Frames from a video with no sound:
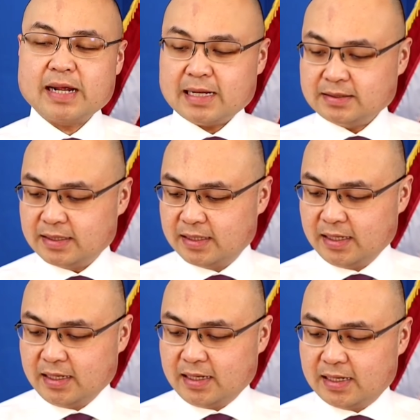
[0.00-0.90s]
Broadcasting.
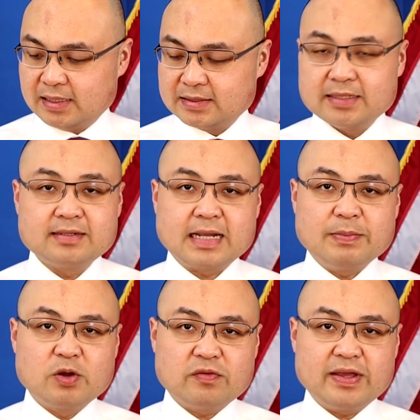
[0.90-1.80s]
À, xin
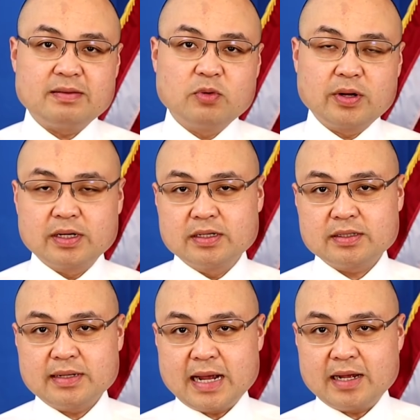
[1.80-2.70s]
cảm ơn quý vị một lần
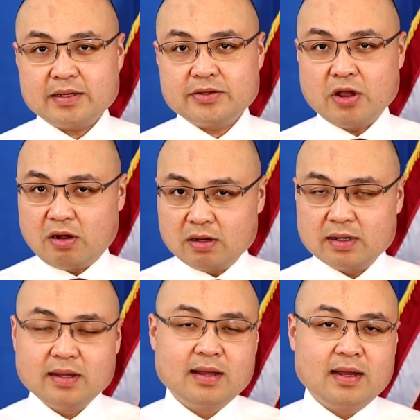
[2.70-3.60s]
nữa đã chọn
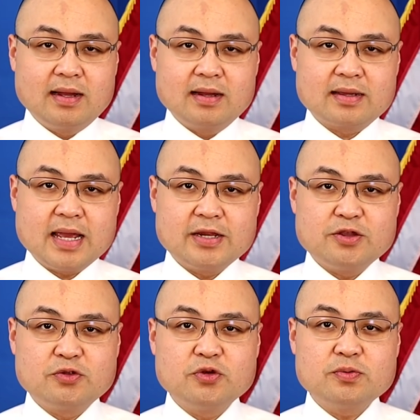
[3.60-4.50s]
uh,
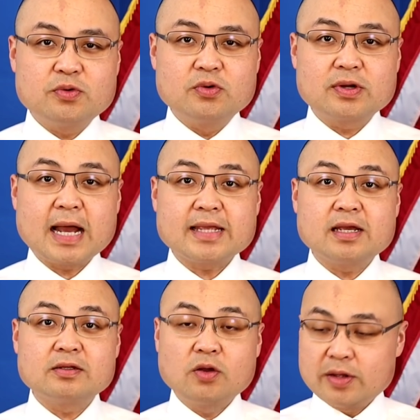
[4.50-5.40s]
kênh YouTube của cá
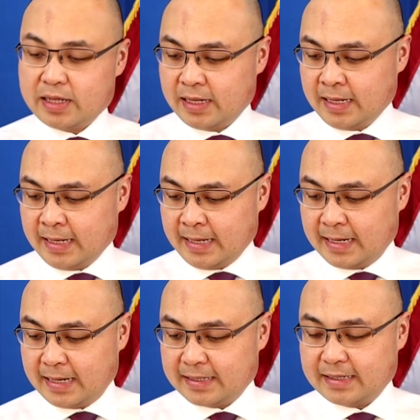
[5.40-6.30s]
nhân tôi
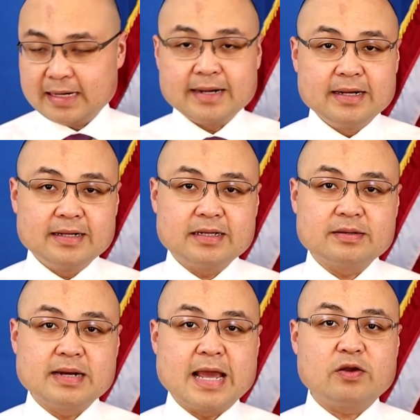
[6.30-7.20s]
à, là nơi
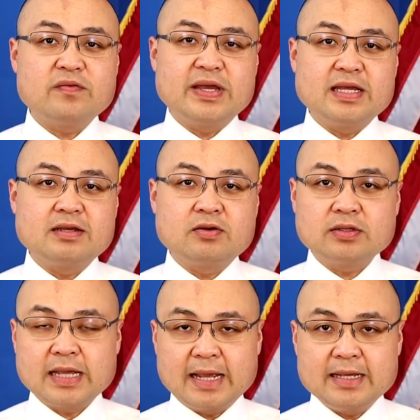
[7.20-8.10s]
để quý vị
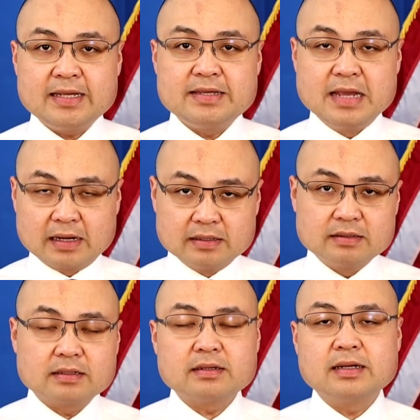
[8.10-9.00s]
có thể nhận
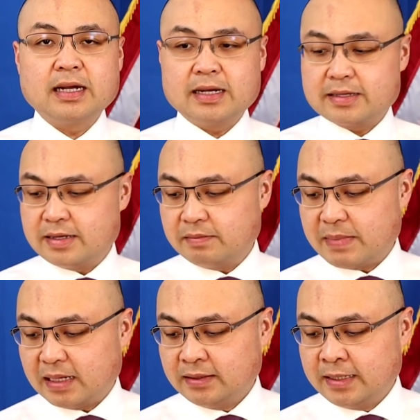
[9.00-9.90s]
được uh,
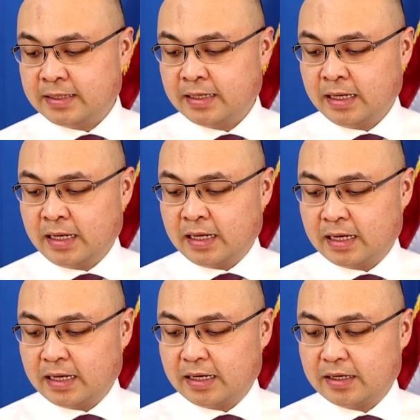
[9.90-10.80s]
những bản tin
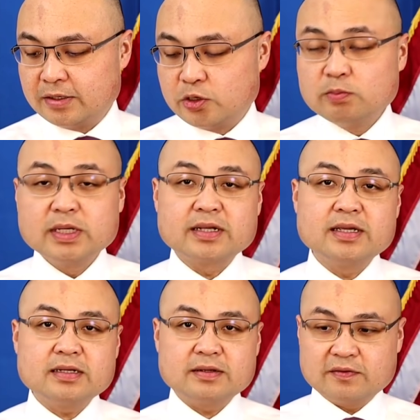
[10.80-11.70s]
uh, trung thực
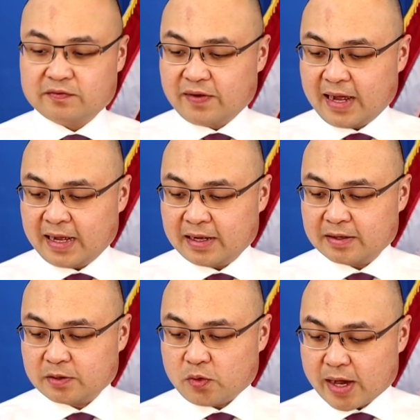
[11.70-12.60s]
nhất
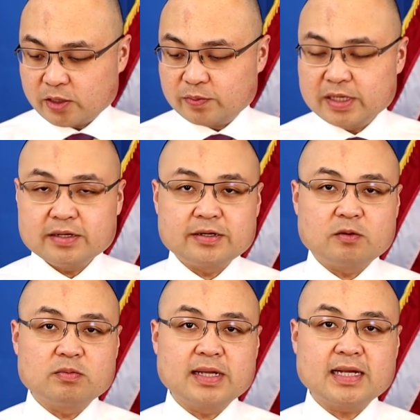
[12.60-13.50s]
và quan trọng nhất
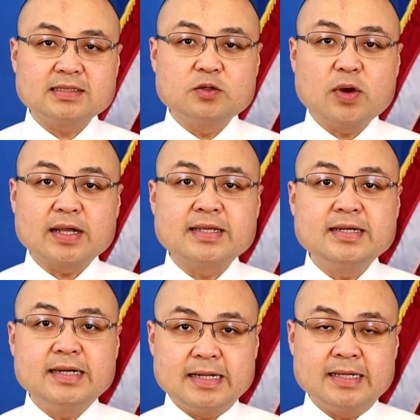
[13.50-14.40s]
trong các sinh hoạt
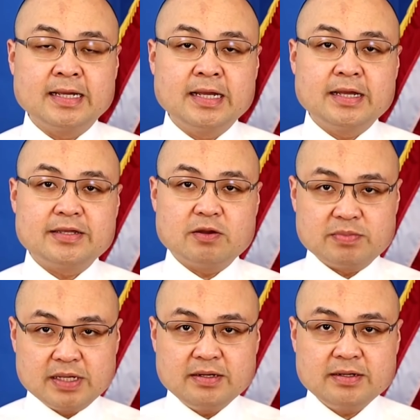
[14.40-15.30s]
chính trị
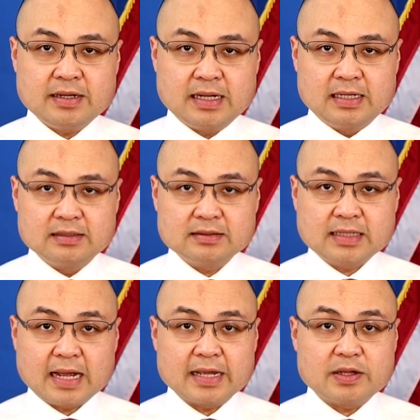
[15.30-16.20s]
dòng chính ở
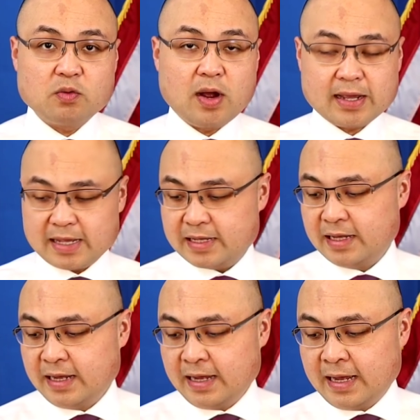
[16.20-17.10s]
tại Hoa Kỳ.
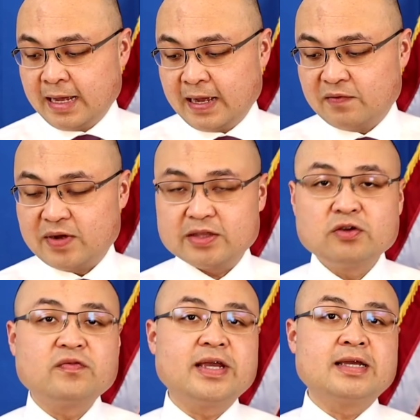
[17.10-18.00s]
À, và
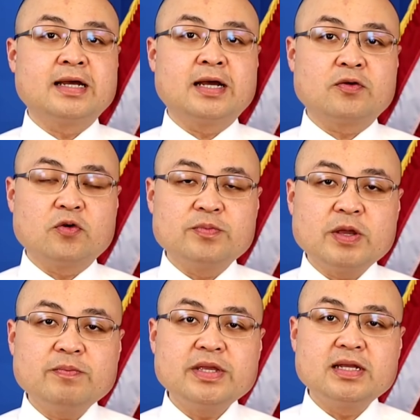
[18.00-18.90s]
thưa quý vị, à,
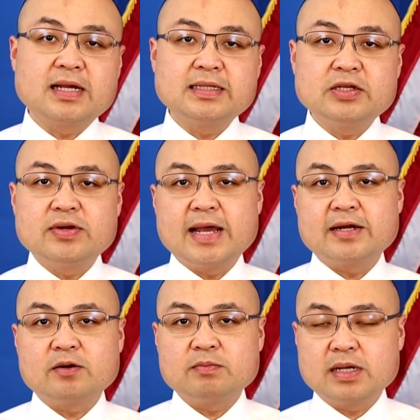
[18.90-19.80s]
cũng giống như là cái tiêu
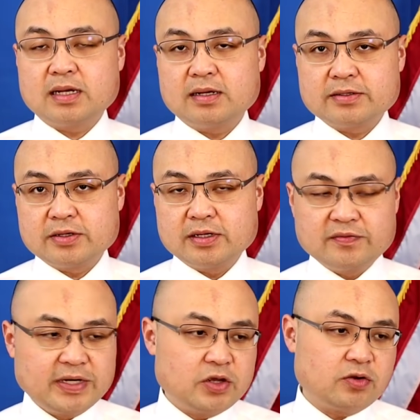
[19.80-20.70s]
đề trong à,
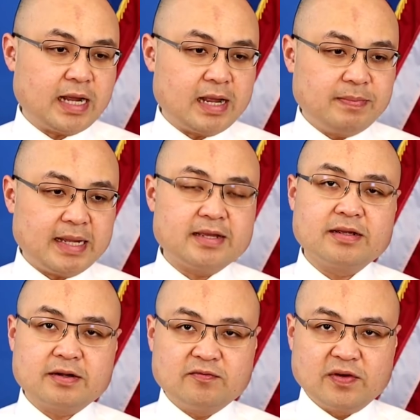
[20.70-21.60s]
video của ngày hôm nay,
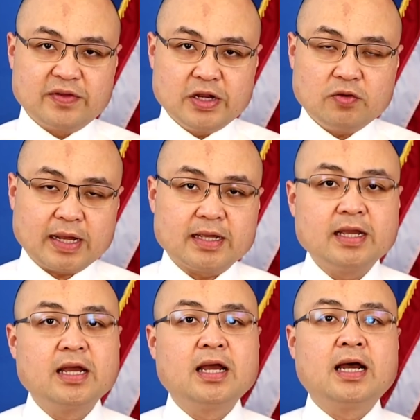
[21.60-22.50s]
trong phần video này,
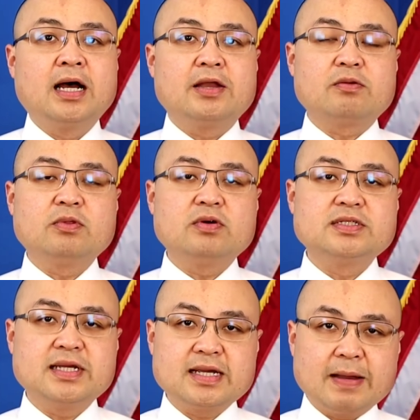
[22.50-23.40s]
à, chúng tôi
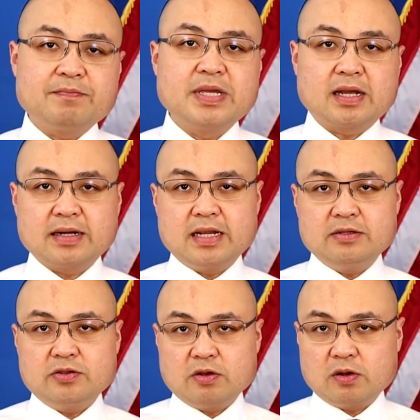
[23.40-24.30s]
sẽ cập nhật
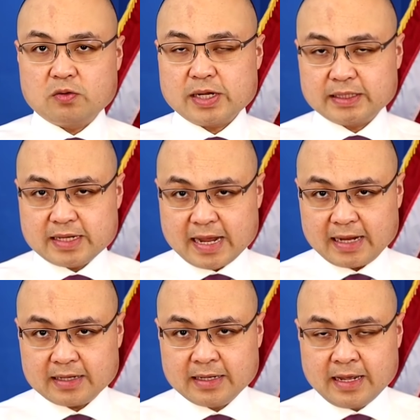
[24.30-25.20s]
đến cho quý khán
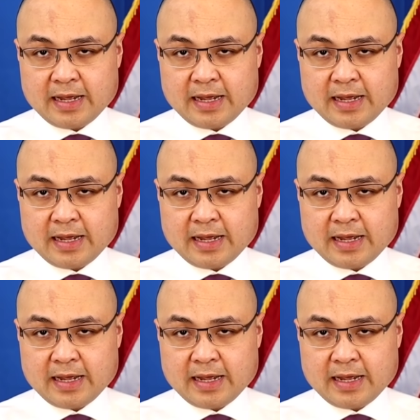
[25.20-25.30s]
giả